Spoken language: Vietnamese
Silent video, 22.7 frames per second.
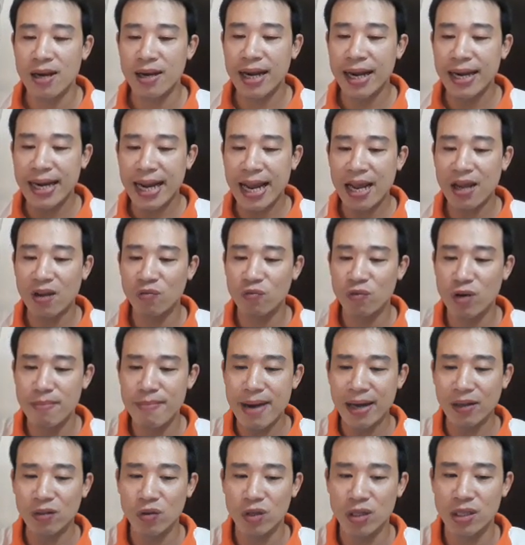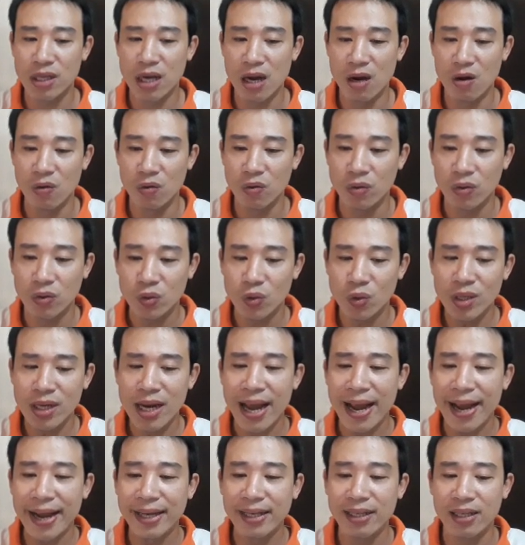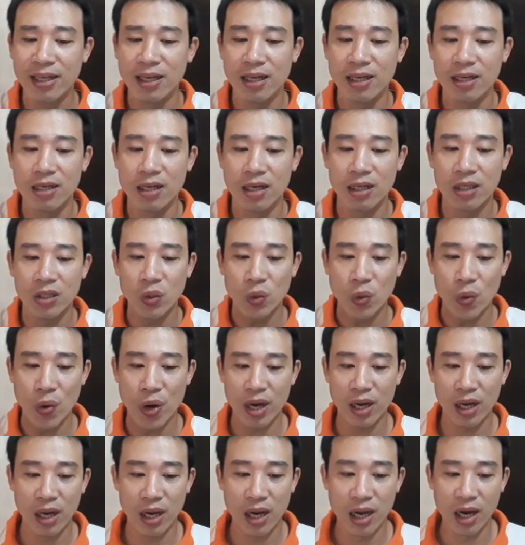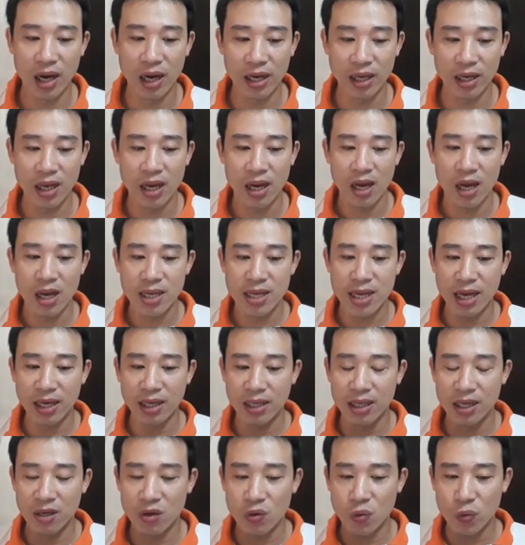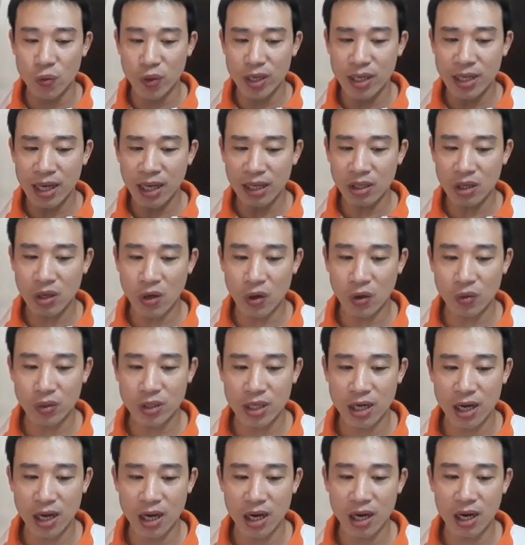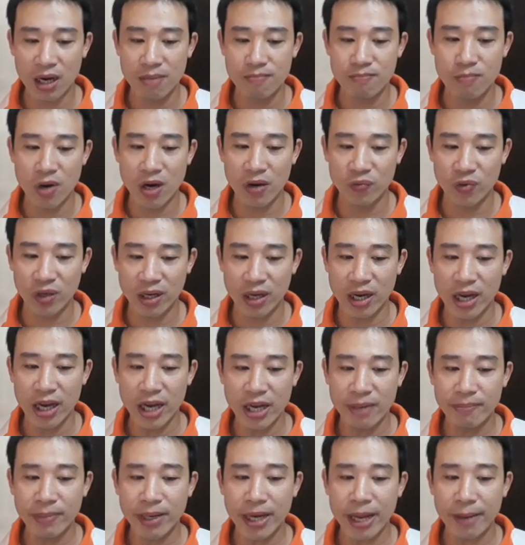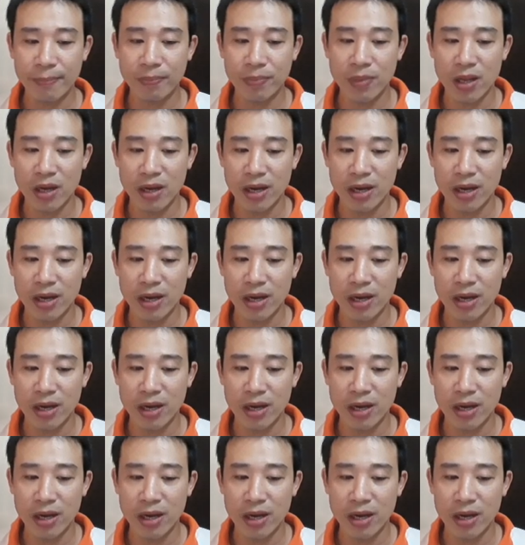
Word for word: Ngày này với bạn tự giàu, xuất hành thì được thuận lợi, nhận được quý nhân hỗ trợ, mọi việc êm đẹp,